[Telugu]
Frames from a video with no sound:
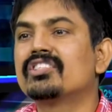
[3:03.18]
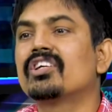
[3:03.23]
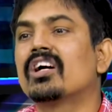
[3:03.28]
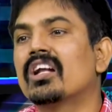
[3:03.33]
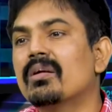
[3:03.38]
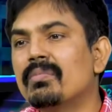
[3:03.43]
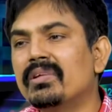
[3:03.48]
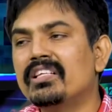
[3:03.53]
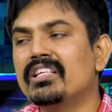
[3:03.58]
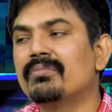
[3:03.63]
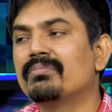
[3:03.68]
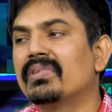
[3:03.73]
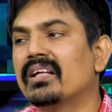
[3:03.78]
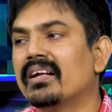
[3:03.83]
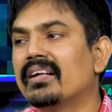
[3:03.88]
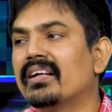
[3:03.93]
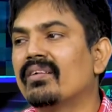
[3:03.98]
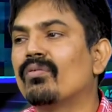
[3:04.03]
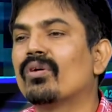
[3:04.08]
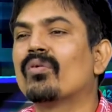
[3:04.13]
చాలా మంది
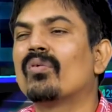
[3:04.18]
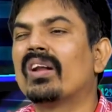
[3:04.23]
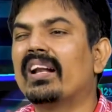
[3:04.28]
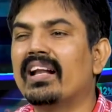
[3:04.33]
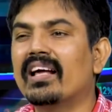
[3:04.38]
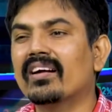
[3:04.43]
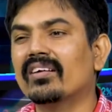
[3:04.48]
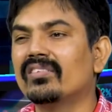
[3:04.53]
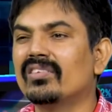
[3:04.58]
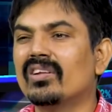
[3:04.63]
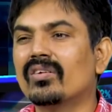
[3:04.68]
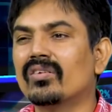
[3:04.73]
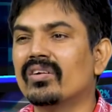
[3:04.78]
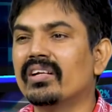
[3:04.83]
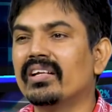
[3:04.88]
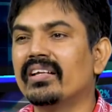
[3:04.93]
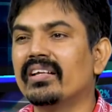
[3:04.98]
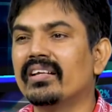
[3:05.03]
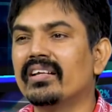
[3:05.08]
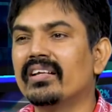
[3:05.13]
చెప్తారంటే ఒక వన్ ల్యాక్ ఉంది
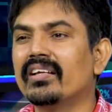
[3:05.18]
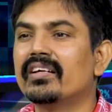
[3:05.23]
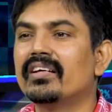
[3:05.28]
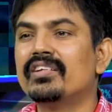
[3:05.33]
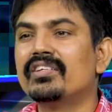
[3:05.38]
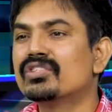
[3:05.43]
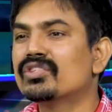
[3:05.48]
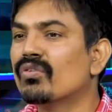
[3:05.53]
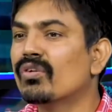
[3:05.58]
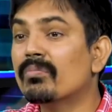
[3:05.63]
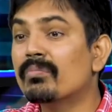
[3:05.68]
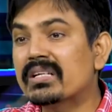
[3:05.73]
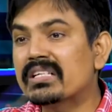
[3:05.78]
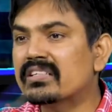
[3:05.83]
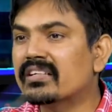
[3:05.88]
అనుకోండి రిస్క్ వన్